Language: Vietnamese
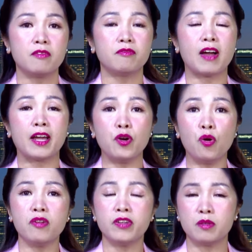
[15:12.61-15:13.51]
và
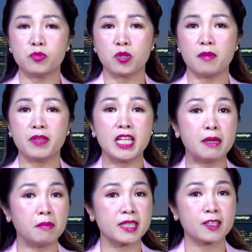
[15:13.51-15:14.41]
đối với ông Trump,
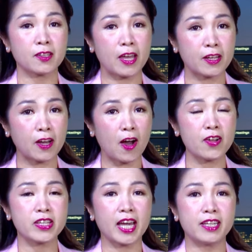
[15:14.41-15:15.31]
Elon Musk có thể có
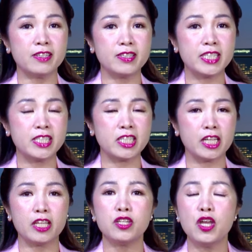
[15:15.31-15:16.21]
những cái ảnh hưởng chính
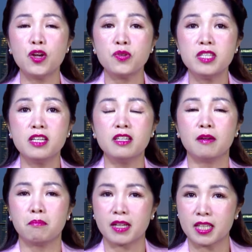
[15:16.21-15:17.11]
trị nếu như
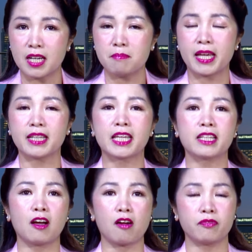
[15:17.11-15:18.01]
mà cơm lành canh
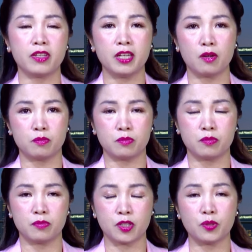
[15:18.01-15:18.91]
ngọt với
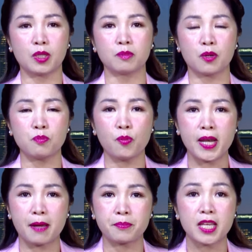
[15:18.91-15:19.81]
ông cựu tổng thống
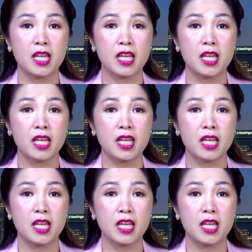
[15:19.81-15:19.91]
45.